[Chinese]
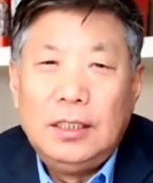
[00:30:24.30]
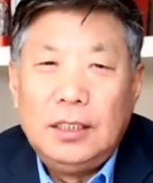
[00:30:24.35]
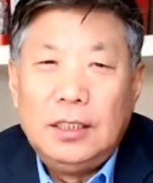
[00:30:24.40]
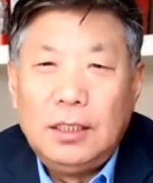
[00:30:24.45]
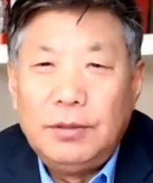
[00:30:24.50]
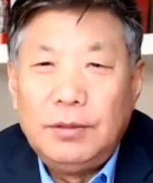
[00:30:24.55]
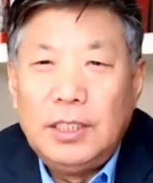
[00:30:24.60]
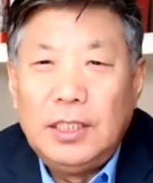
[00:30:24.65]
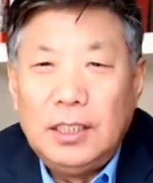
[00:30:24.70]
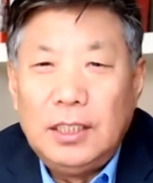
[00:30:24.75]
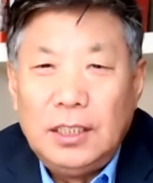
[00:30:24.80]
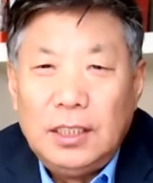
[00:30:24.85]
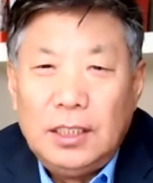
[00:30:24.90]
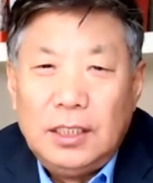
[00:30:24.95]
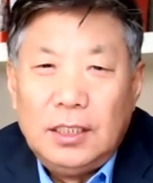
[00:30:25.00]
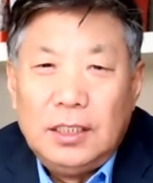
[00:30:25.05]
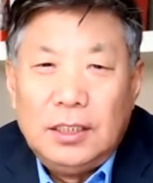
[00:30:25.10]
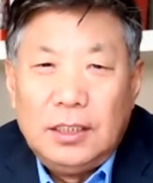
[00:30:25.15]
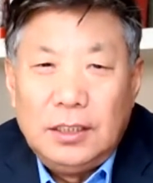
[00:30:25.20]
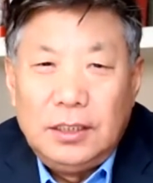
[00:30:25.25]
那么。
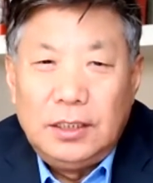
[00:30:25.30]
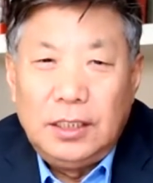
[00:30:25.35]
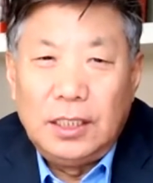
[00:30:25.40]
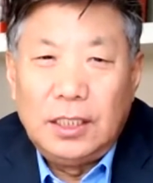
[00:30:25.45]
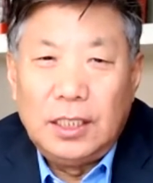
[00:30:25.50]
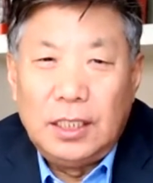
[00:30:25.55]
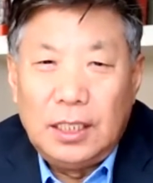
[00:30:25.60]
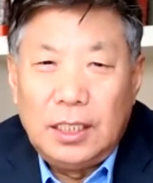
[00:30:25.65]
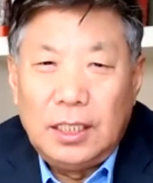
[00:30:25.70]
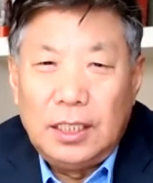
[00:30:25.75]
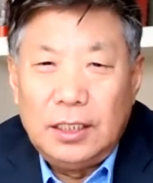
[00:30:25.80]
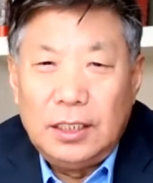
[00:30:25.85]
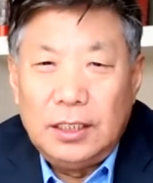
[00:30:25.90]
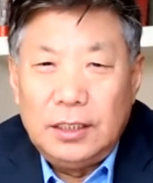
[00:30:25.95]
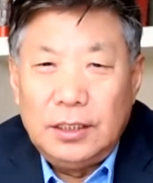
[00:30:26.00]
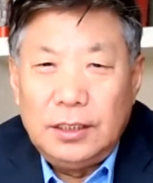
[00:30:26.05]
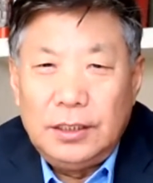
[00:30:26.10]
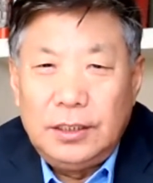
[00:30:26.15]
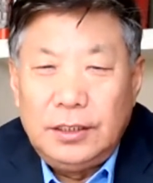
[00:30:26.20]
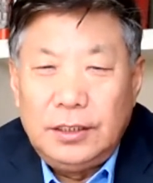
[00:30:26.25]
这个
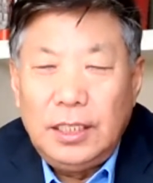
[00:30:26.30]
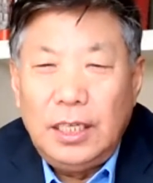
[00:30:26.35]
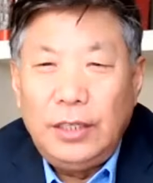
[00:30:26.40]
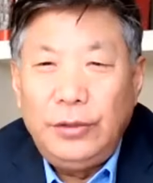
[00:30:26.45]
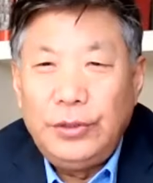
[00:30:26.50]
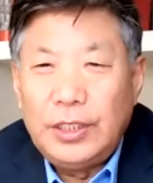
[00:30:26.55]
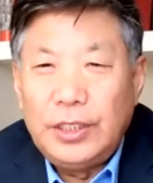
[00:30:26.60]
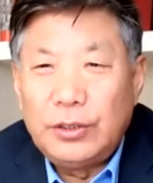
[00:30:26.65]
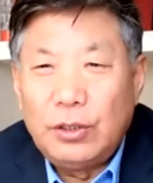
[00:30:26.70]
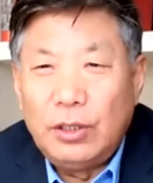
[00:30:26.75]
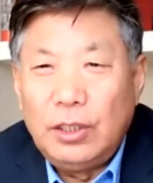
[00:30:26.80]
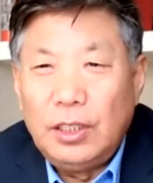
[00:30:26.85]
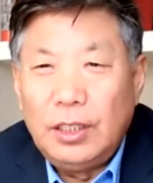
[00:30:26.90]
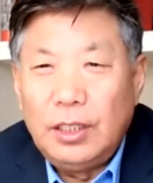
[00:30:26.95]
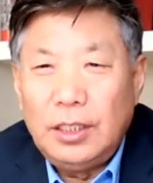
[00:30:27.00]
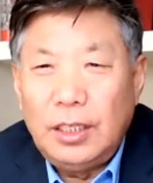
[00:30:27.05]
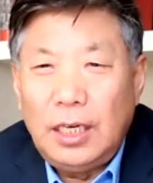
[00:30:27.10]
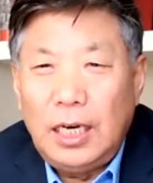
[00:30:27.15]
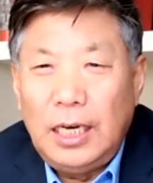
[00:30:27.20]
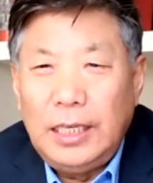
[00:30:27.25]
监狱的
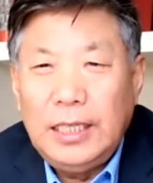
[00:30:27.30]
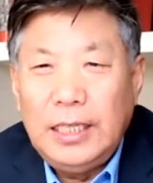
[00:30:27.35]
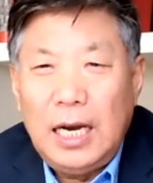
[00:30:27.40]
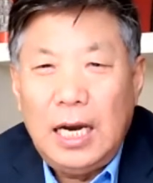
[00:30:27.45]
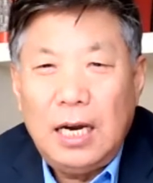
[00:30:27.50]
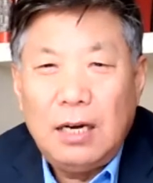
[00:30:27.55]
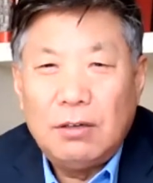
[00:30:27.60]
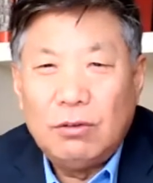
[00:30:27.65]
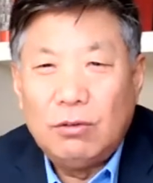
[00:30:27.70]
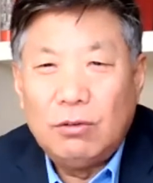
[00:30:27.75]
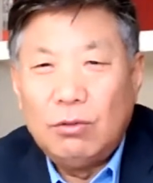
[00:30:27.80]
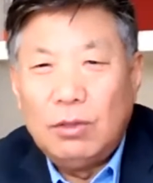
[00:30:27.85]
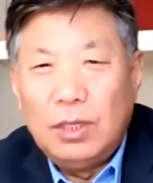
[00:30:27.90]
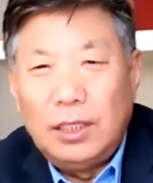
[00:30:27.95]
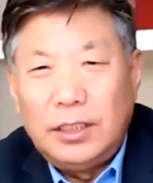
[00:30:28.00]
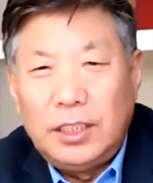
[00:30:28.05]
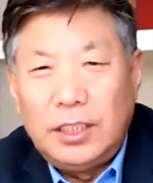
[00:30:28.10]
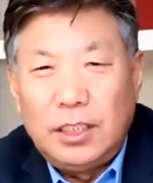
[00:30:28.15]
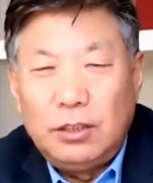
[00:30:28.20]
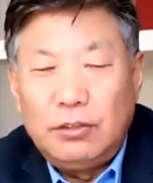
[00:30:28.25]
说：“哎呀，
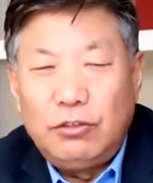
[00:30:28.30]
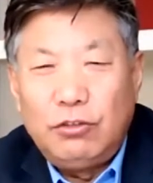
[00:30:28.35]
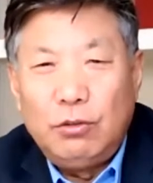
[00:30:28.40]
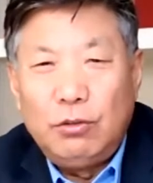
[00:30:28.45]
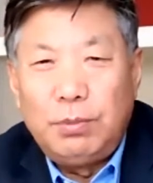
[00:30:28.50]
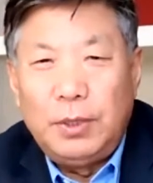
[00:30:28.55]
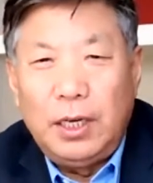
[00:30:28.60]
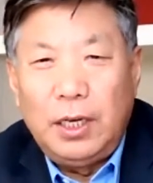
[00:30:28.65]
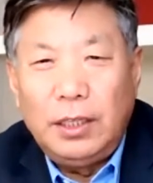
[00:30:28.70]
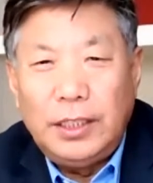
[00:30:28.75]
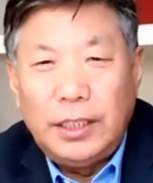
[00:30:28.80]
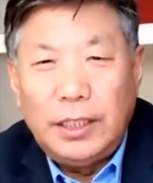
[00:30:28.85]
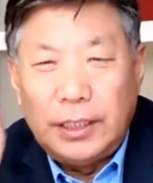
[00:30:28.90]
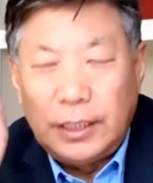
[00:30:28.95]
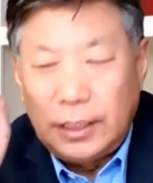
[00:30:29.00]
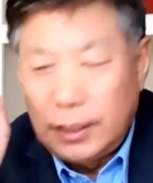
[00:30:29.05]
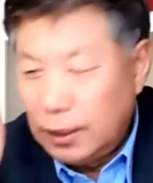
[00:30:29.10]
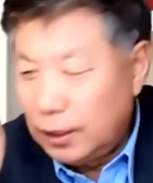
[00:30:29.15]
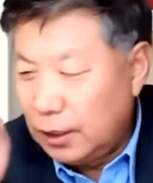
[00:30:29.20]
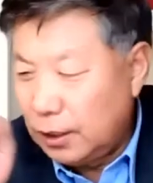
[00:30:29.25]
我制服不了你
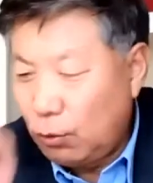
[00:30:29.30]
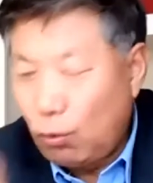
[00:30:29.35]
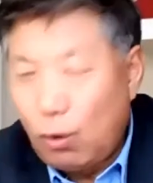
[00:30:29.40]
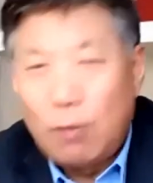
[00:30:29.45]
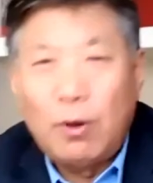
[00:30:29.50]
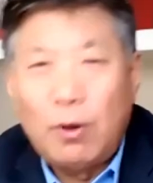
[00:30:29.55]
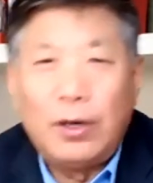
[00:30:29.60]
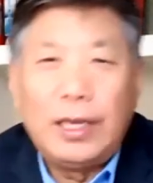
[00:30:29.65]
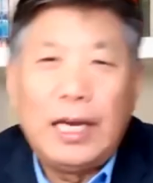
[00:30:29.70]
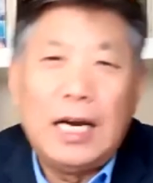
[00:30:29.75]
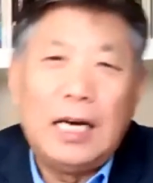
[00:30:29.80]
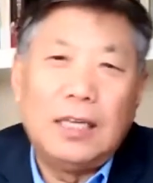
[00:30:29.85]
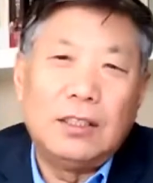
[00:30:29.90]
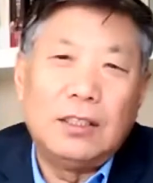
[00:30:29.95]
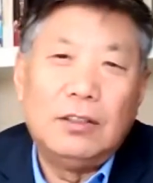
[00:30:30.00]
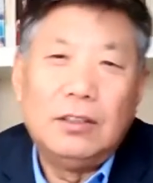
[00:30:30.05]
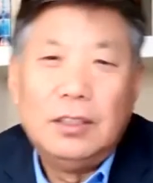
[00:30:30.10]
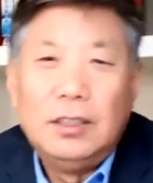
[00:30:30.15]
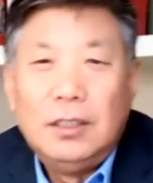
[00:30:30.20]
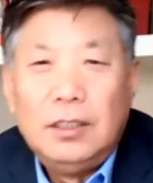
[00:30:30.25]
这个黄毛丫
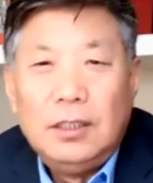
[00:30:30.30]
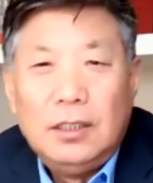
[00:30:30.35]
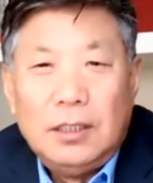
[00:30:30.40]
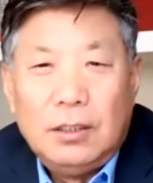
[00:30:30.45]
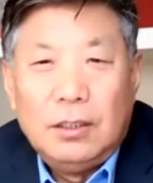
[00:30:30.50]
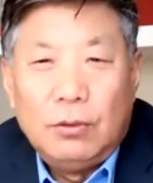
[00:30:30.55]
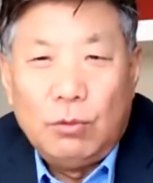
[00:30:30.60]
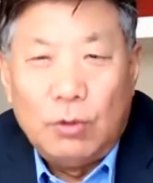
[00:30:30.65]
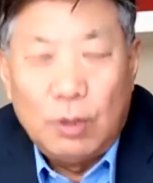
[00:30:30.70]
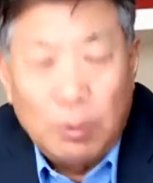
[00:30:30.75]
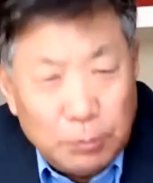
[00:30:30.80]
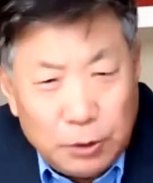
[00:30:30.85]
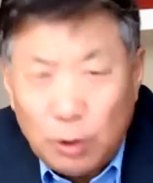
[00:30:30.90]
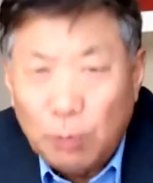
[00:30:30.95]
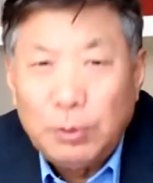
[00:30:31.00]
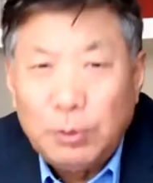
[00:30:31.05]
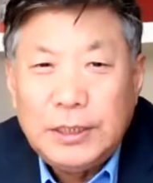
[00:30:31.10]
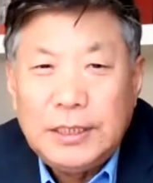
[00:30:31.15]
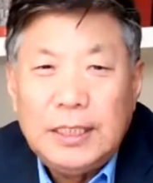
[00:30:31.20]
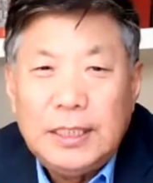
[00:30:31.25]
头，我们
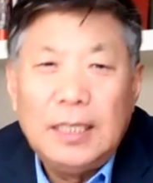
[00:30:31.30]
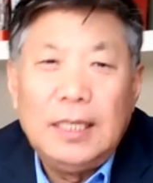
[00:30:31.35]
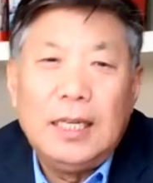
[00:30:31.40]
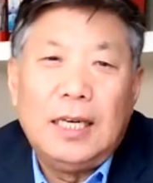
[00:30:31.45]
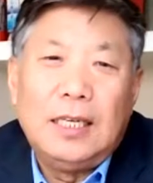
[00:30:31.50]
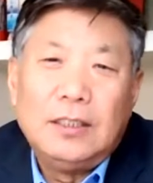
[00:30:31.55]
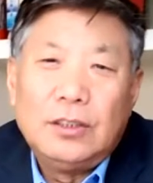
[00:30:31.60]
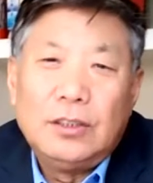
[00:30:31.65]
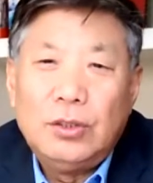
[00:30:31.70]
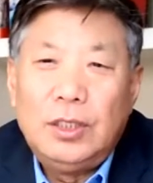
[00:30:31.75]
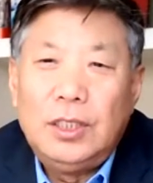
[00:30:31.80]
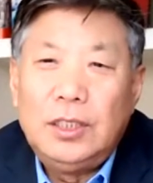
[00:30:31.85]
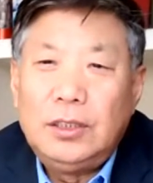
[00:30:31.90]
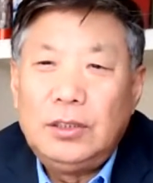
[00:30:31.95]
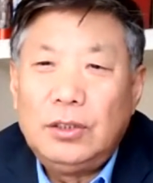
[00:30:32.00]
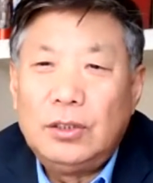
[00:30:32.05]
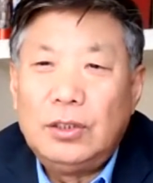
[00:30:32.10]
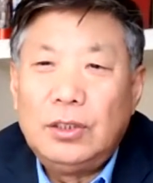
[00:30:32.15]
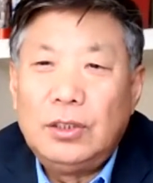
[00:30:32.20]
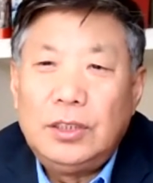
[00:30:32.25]
就不信了。”所以
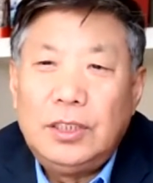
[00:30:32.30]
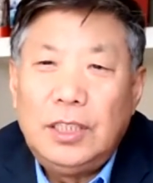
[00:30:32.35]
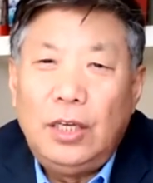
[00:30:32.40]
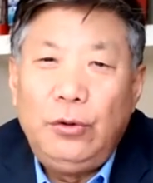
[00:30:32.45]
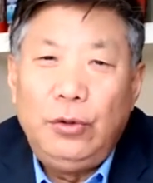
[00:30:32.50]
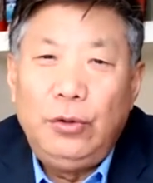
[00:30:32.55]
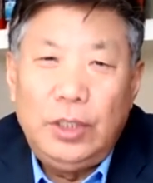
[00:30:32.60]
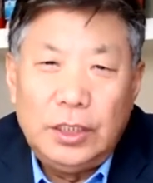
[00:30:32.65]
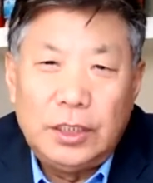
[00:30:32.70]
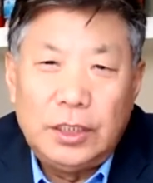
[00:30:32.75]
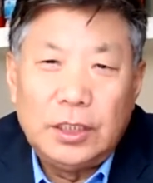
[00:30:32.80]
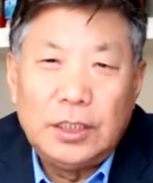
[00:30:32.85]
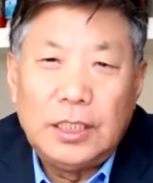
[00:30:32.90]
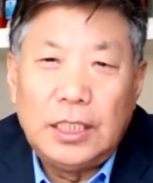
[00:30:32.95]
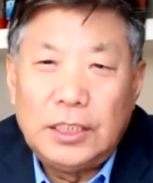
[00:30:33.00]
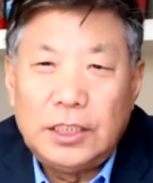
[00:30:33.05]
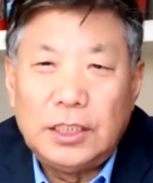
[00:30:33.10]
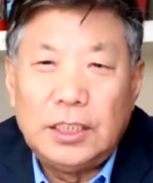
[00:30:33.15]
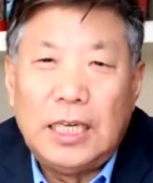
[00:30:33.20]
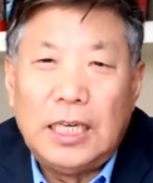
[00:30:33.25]
就是监狱一直
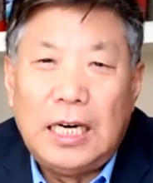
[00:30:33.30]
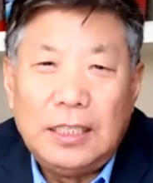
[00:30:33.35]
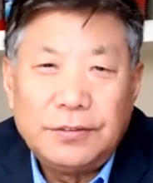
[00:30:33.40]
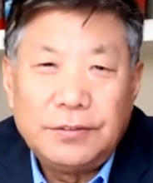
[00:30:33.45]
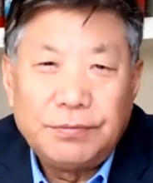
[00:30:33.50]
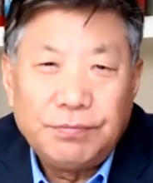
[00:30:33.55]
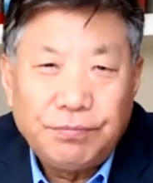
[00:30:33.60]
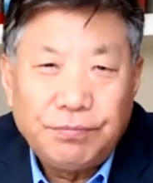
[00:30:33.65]
在治他，